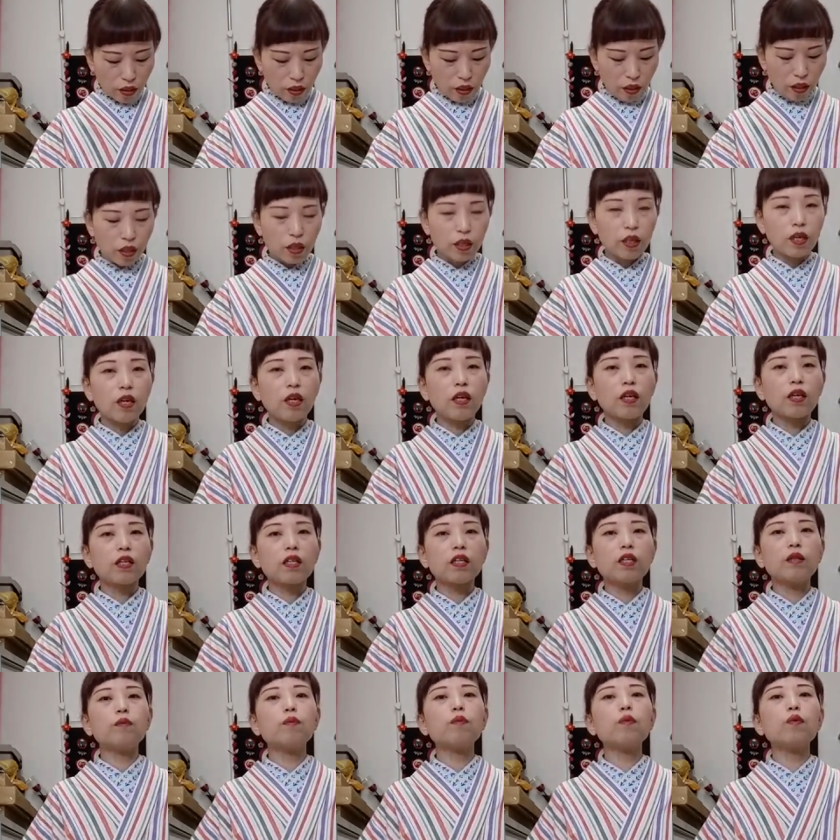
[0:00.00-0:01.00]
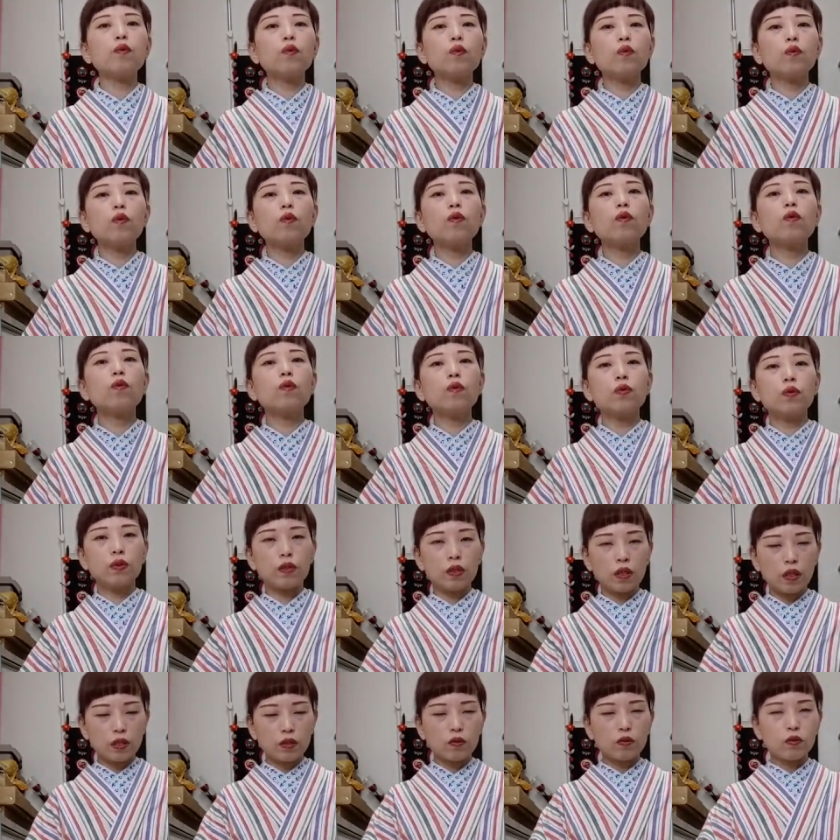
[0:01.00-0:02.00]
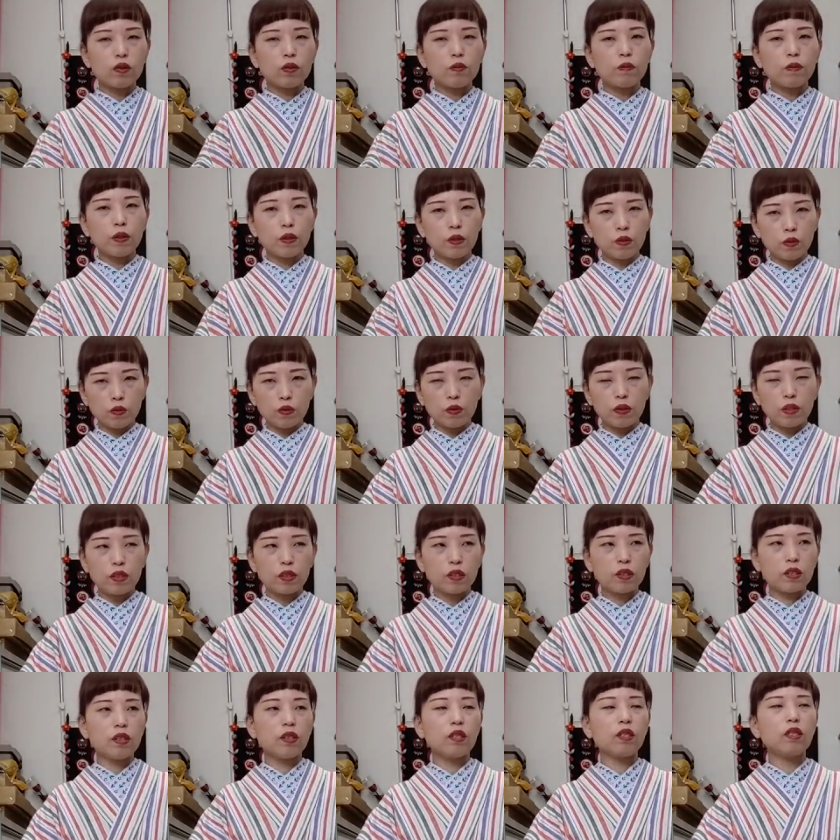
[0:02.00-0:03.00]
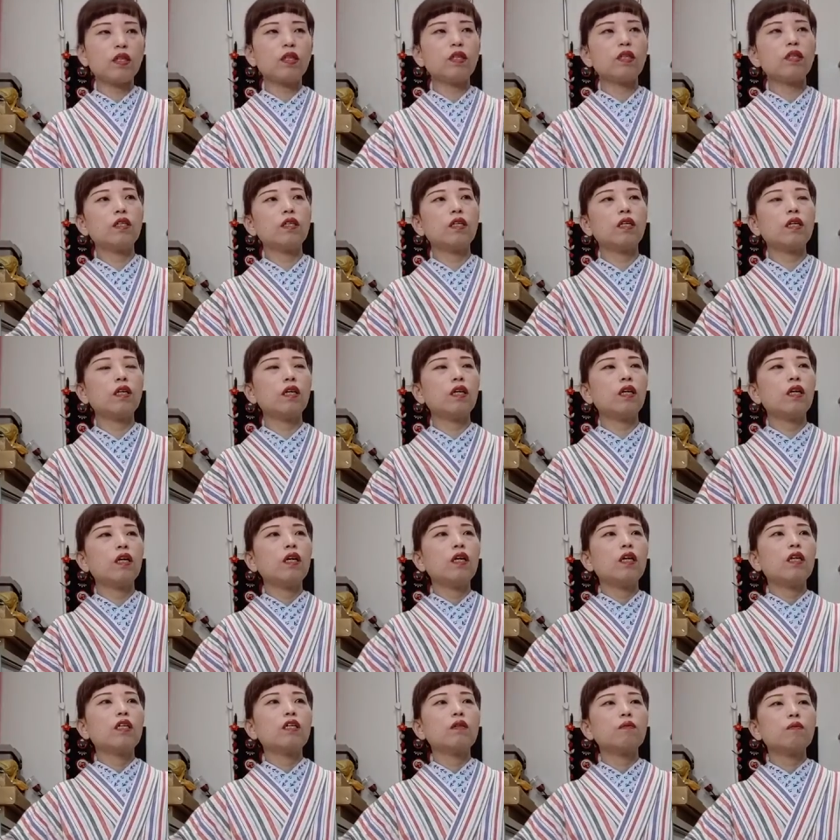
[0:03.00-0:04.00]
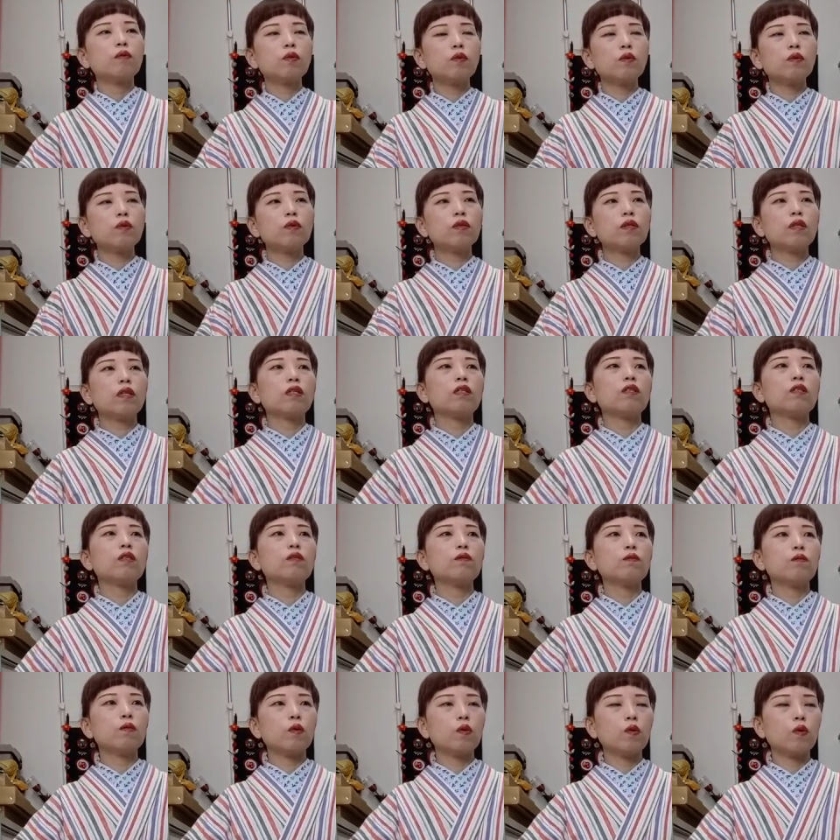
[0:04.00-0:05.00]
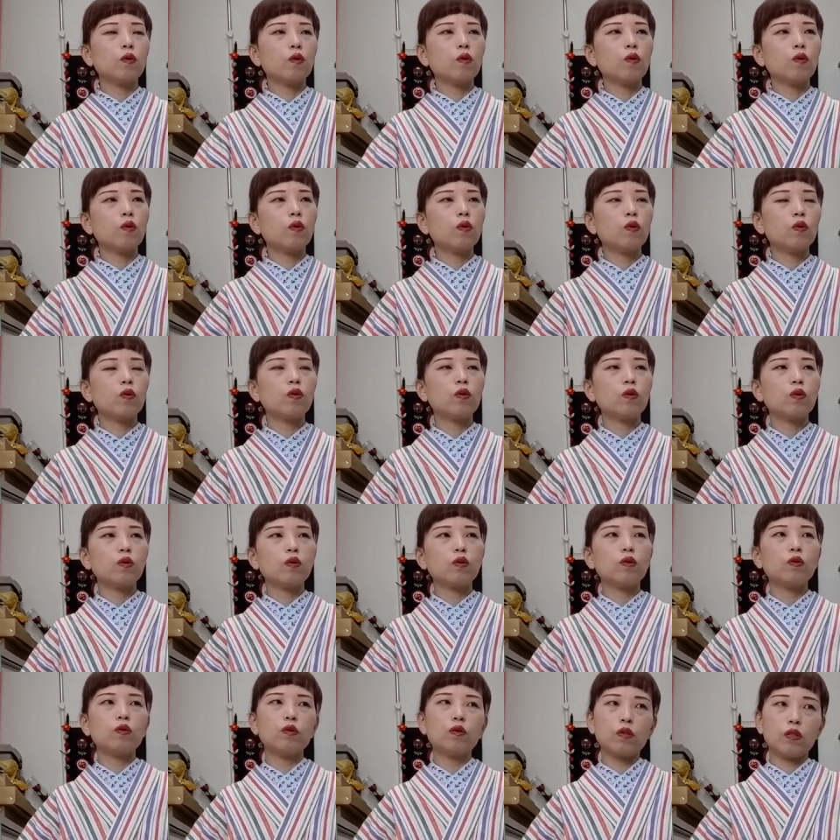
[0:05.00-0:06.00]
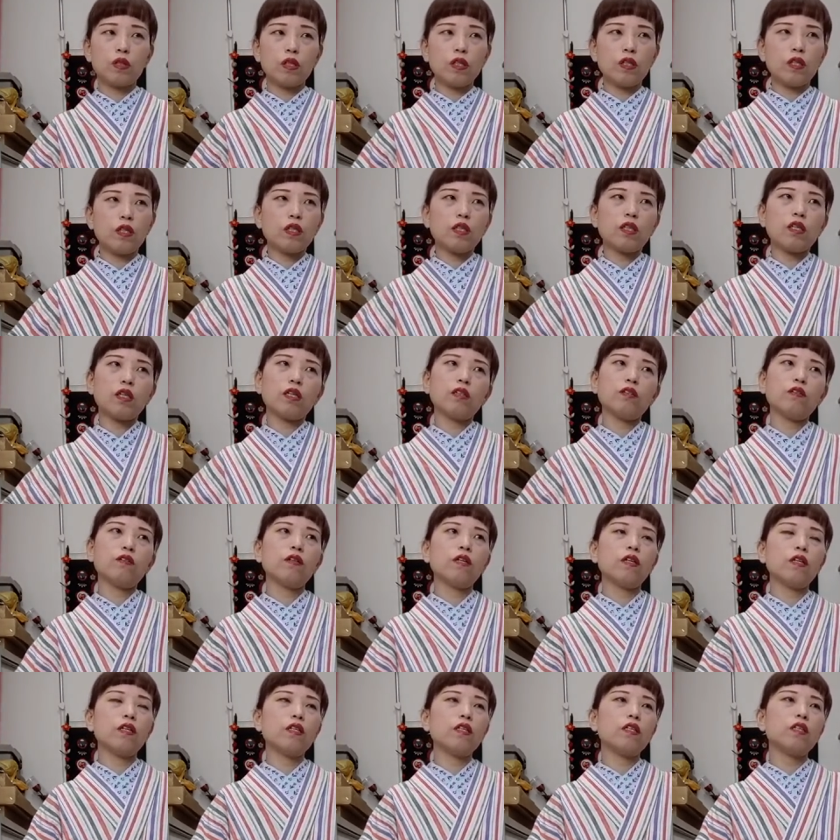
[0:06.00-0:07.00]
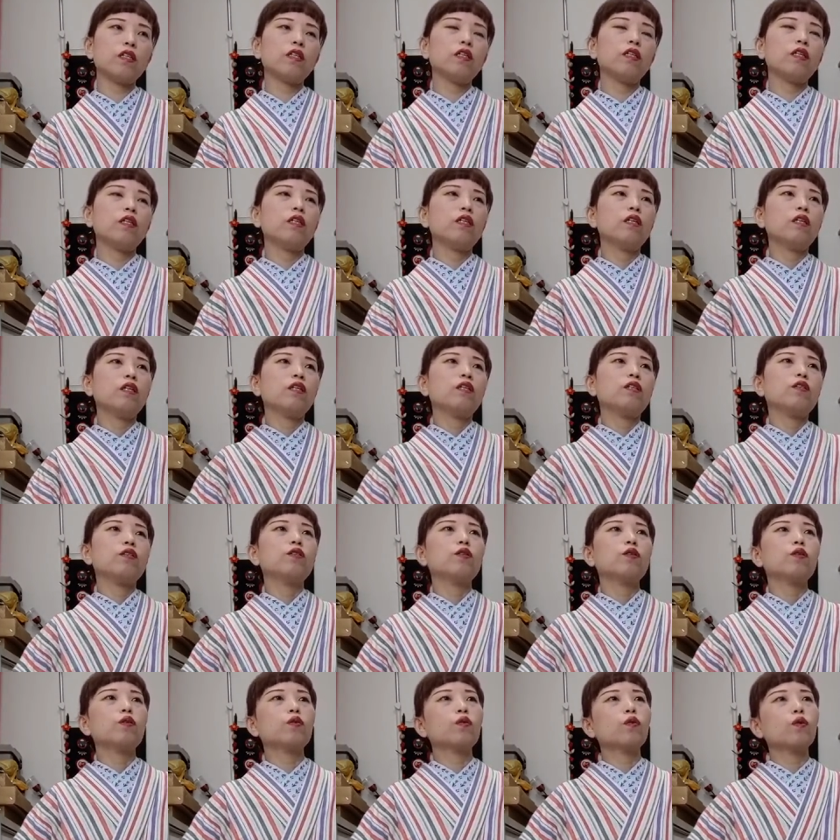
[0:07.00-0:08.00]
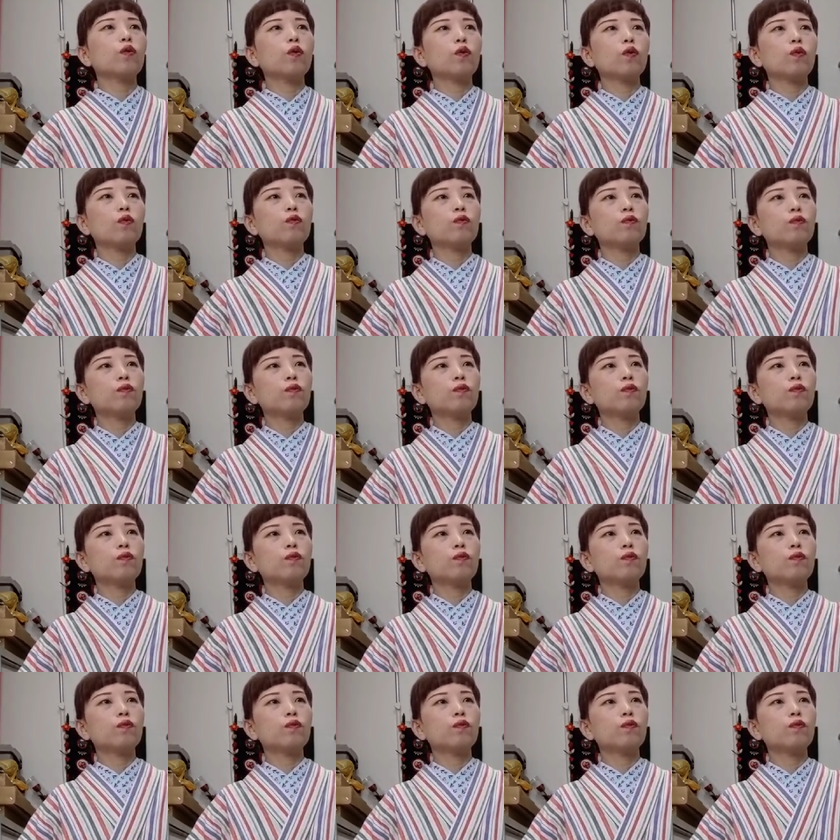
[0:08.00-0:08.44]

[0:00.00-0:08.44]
えー、着物オフさんのイベントです。で着物オフさんいつも月に1回ぐらいちょっと,、